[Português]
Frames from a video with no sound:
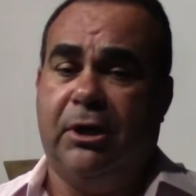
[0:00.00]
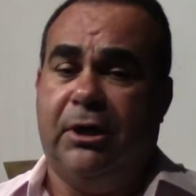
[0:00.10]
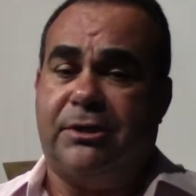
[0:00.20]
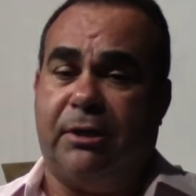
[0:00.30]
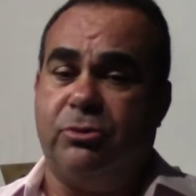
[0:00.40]

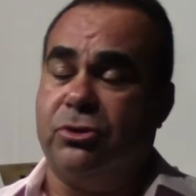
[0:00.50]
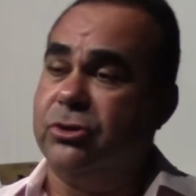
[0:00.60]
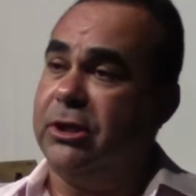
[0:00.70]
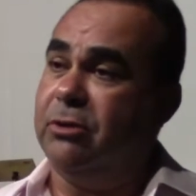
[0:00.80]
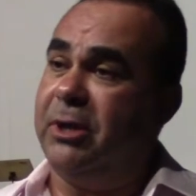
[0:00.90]
Estamos
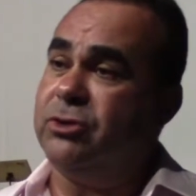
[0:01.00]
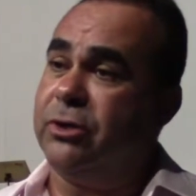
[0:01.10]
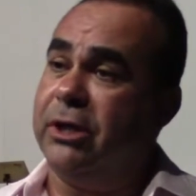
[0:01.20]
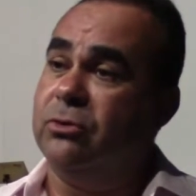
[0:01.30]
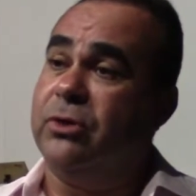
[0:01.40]
usando mais do
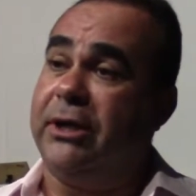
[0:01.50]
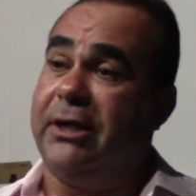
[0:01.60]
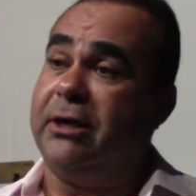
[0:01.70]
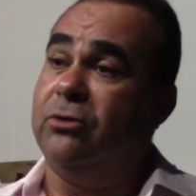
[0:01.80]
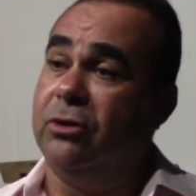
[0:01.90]
que nunca a
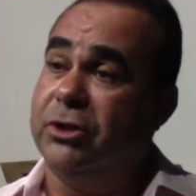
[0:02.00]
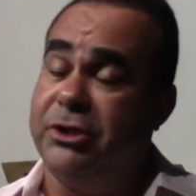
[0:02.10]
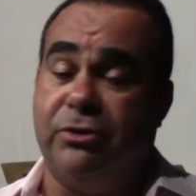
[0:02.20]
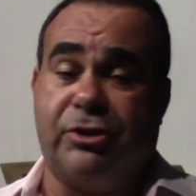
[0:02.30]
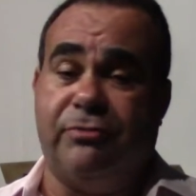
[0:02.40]

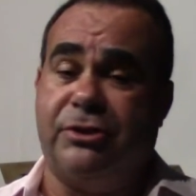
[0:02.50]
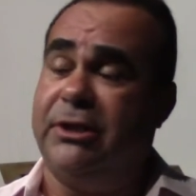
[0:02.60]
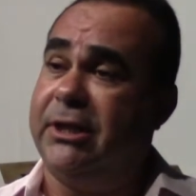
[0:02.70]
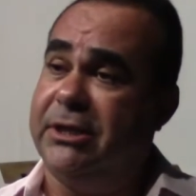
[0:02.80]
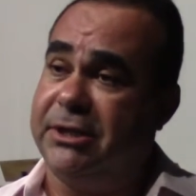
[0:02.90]
tecnologia e o serviço de
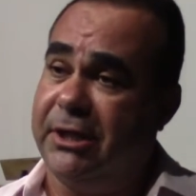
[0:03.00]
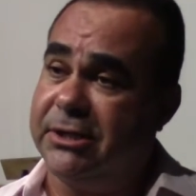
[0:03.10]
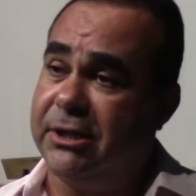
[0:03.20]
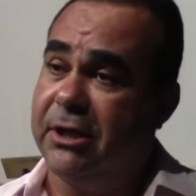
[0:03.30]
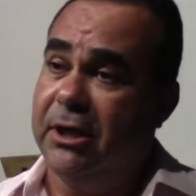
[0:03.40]

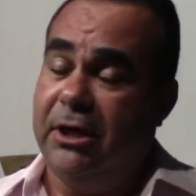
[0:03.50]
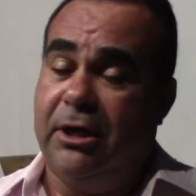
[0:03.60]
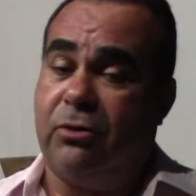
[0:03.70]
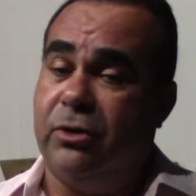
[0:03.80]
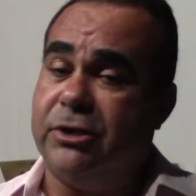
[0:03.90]
inteligência
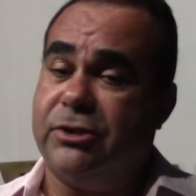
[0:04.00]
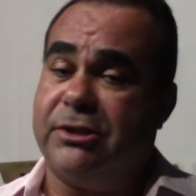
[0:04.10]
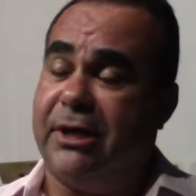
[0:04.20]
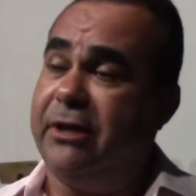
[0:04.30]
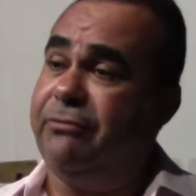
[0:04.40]
e com isso
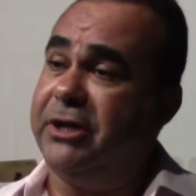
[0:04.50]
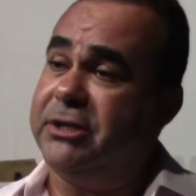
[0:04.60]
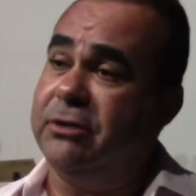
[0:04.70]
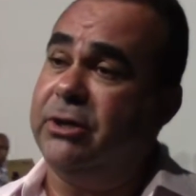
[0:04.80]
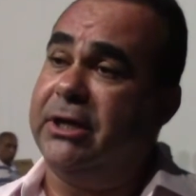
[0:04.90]
está
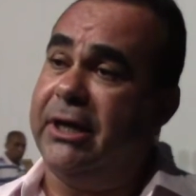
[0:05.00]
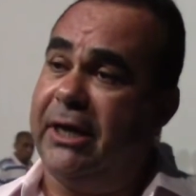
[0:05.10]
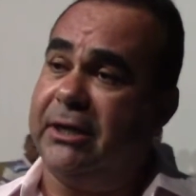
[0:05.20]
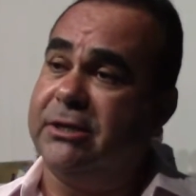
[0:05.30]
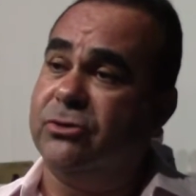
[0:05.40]
refletindo em
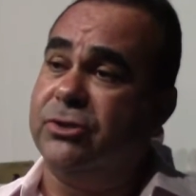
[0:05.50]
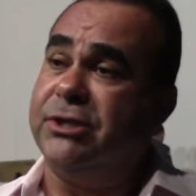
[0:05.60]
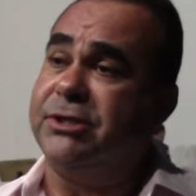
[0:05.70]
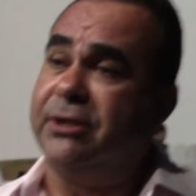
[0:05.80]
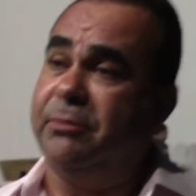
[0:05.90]
quedas dos
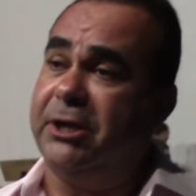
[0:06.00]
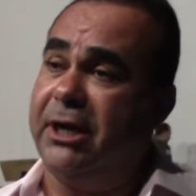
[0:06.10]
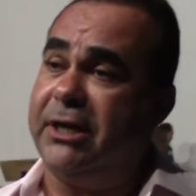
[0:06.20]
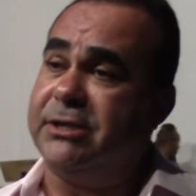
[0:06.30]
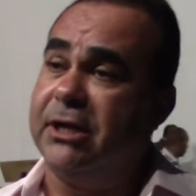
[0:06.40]
índices
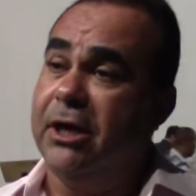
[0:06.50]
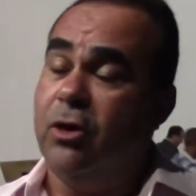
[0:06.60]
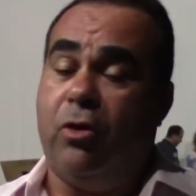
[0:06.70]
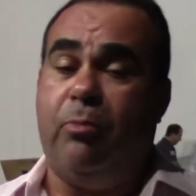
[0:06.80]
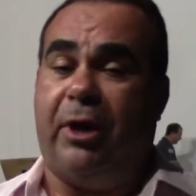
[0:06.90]
criminais
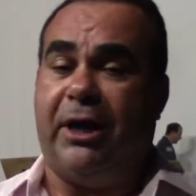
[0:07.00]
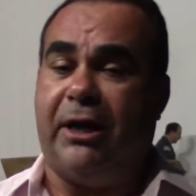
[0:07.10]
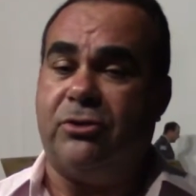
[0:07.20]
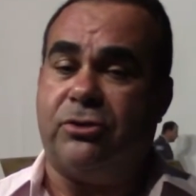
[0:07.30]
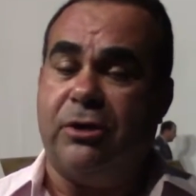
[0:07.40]

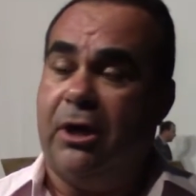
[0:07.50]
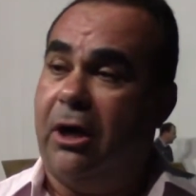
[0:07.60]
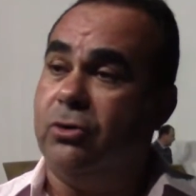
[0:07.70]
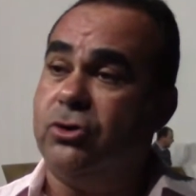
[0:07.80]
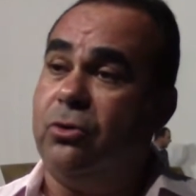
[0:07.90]
comparados
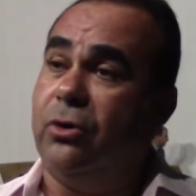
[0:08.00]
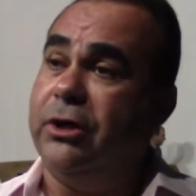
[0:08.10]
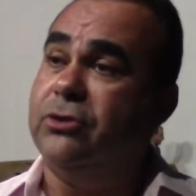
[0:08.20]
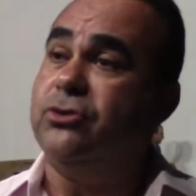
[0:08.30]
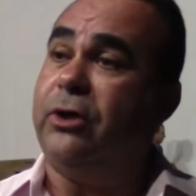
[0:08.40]
aos
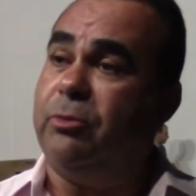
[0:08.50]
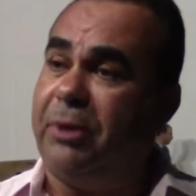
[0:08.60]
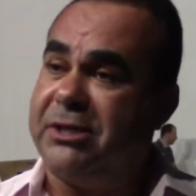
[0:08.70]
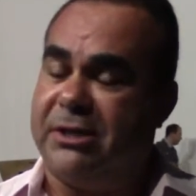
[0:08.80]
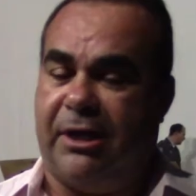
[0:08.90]
ocorridos no ano
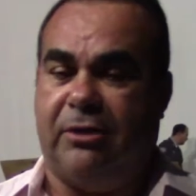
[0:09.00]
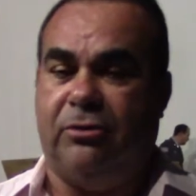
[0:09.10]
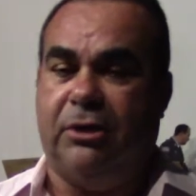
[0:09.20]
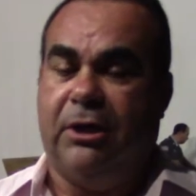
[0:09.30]
passado.